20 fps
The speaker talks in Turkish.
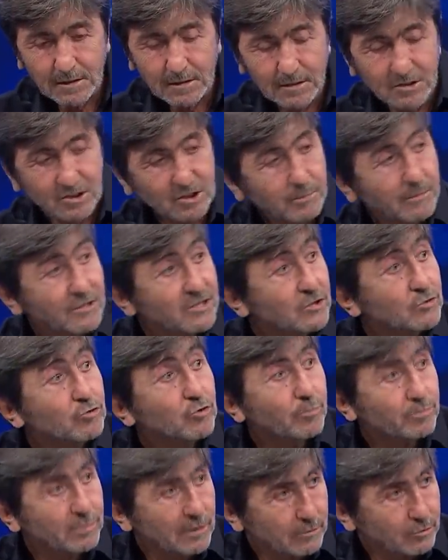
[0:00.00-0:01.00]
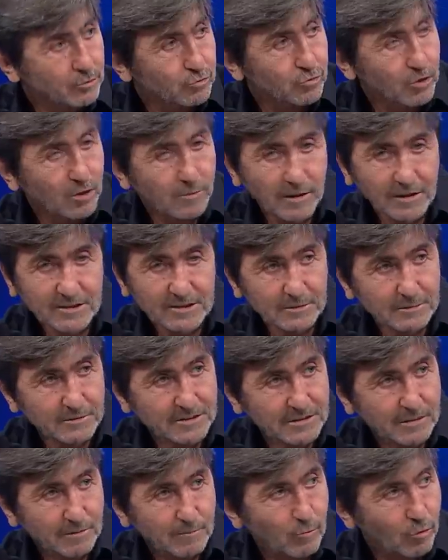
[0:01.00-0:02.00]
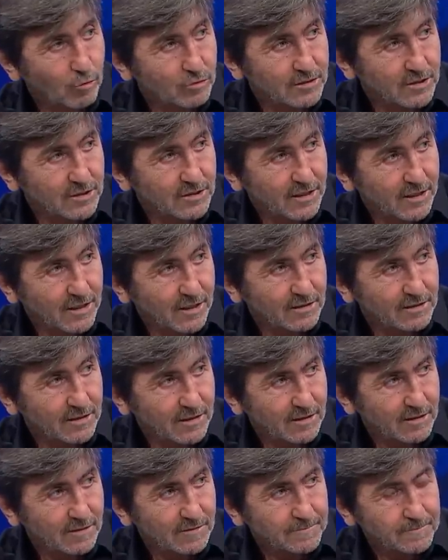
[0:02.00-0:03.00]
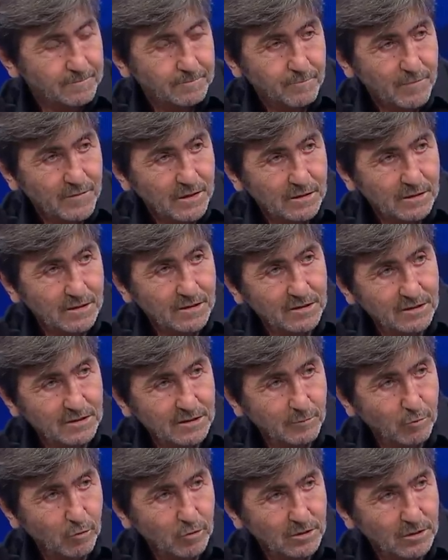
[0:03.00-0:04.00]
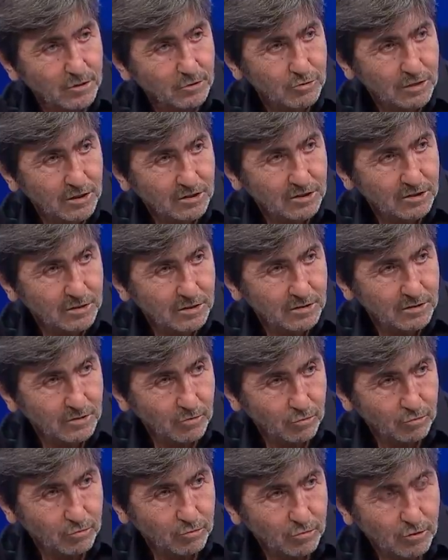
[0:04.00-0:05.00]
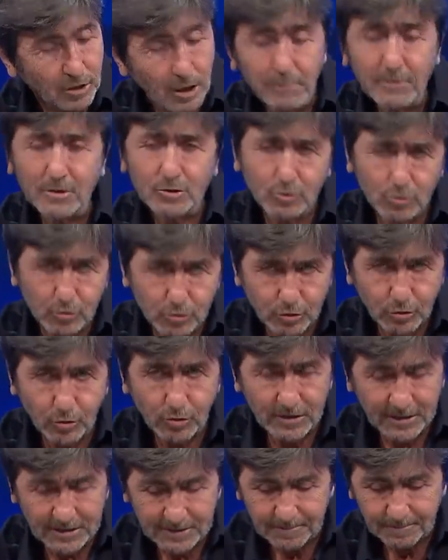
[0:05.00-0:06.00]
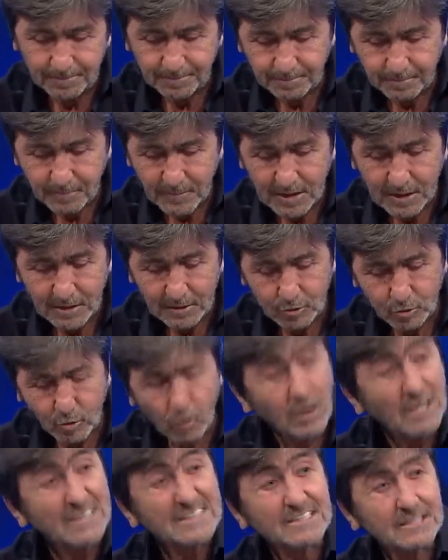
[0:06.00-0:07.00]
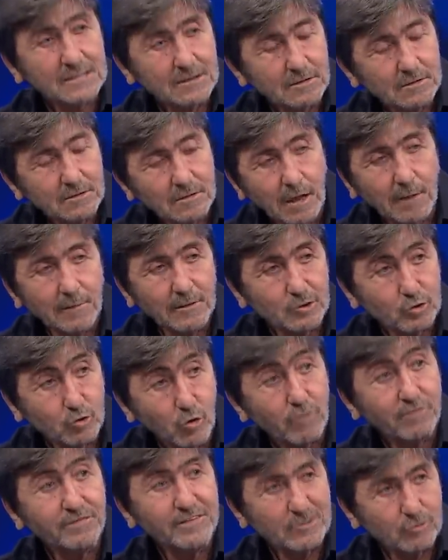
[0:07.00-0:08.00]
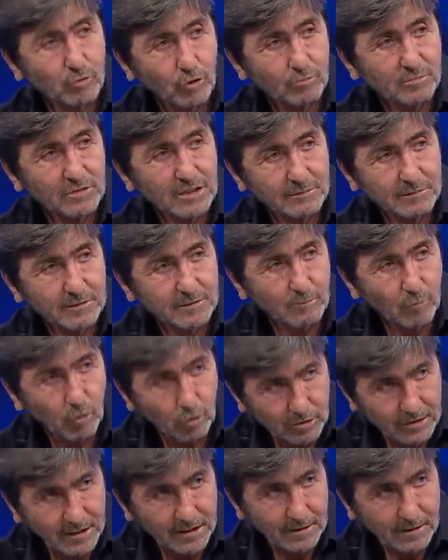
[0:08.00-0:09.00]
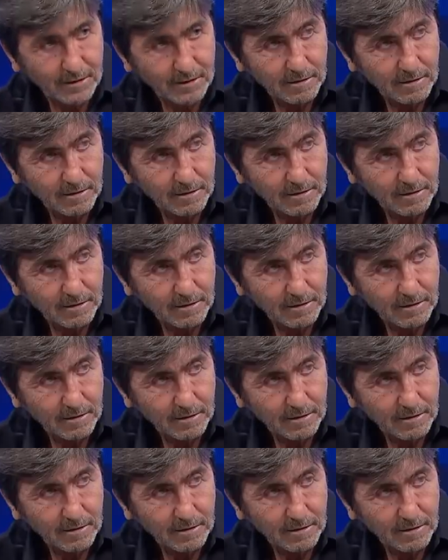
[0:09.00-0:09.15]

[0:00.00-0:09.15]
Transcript: İki maçın toplam şutuna baktığımız zaman Molde'nin herhalde liginde bu kadar şut attığı yoktur. Ama şunu söyleyelim. Çok hazır ama çok fit durumdaki bir Molde.